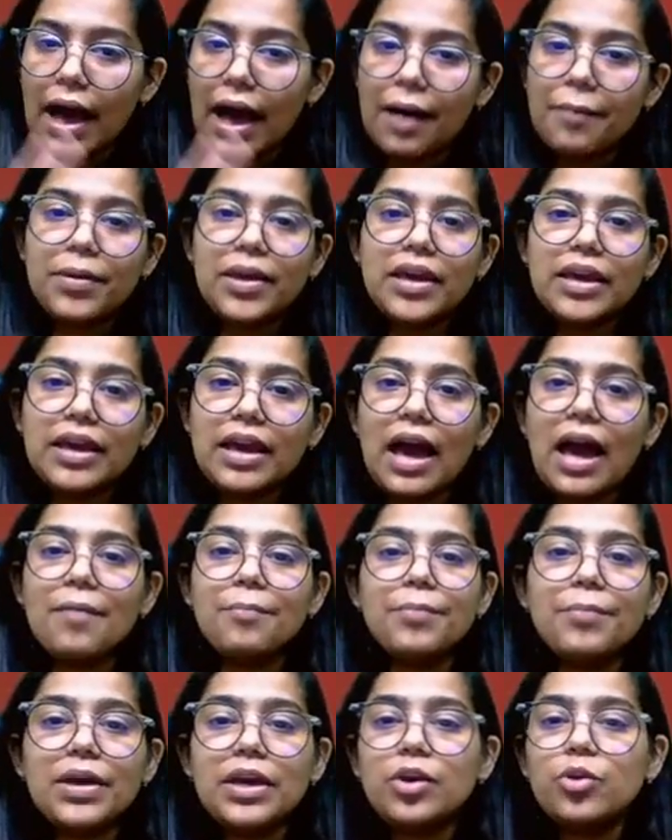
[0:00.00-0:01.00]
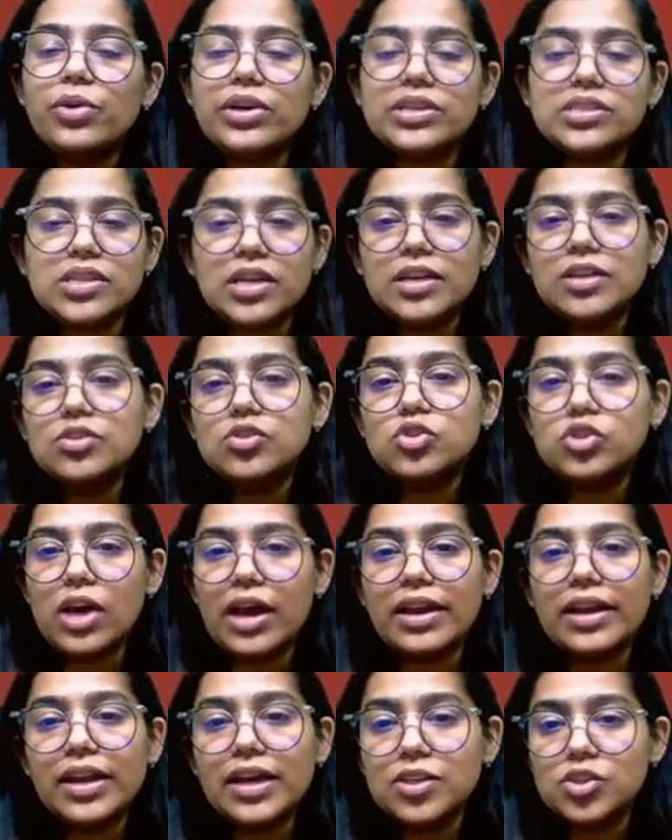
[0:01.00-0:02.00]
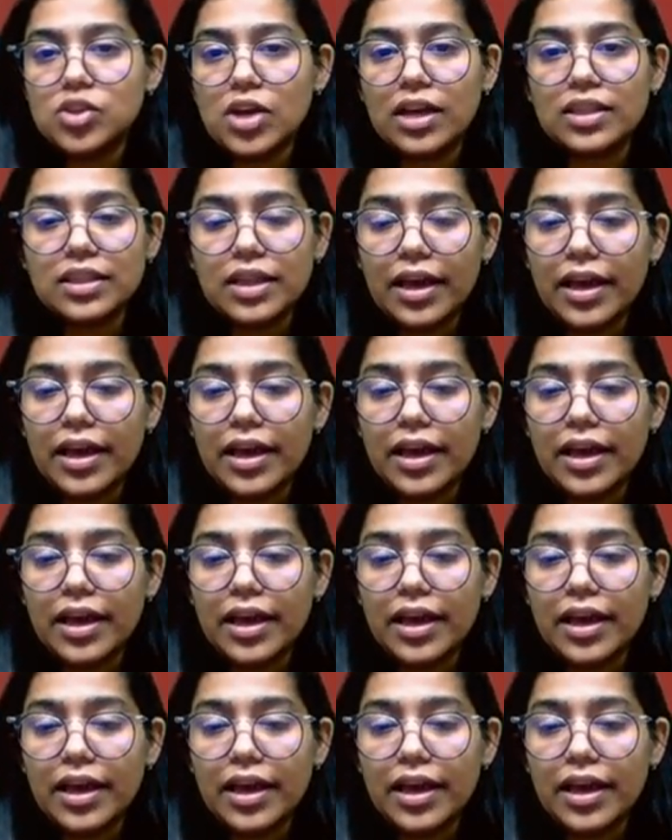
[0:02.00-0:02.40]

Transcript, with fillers: अभी यहाँ पे यूएसए जानना चाहता